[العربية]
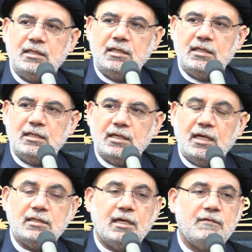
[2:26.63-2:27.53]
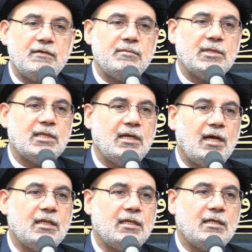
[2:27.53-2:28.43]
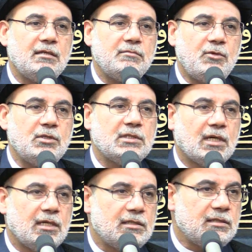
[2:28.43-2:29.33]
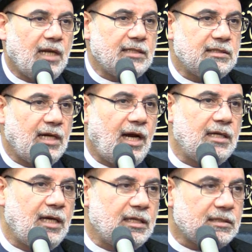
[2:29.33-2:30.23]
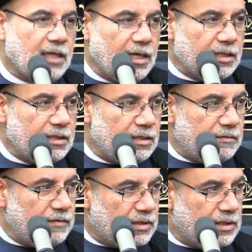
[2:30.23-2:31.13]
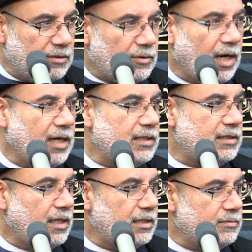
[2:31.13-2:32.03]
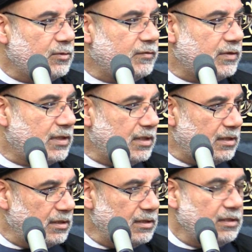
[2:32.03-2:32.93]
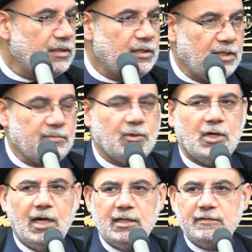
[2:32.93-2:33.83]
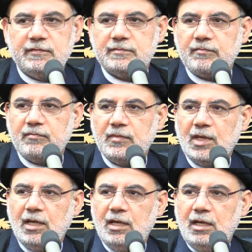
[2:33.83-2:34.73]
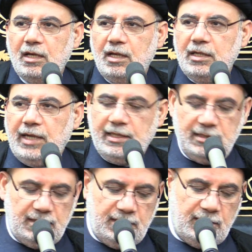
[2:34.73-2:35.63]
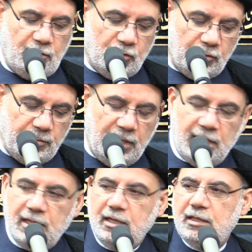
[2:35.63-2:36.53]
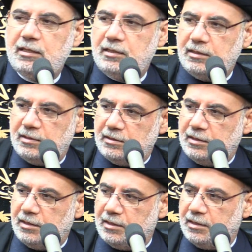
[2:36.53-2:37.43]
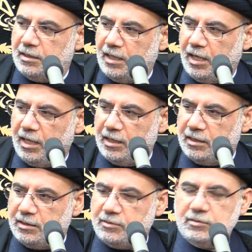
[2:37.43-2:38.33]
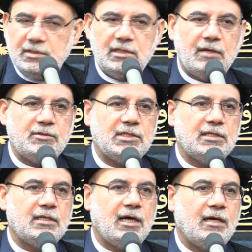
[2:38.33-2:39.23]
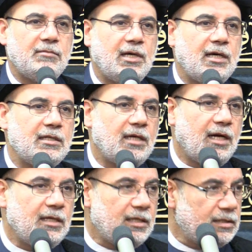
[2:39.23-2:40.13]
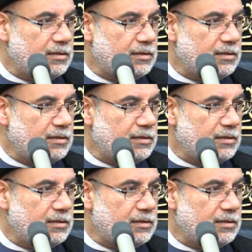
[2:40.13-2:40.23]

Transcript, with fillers: آه، خطأ في مثل هذا المعتقد حتى على إطار الفكر الواحد يعني مو الفكر المخالف يعني يحكم هذا الحال أنه إنا وجدنا آباءنا على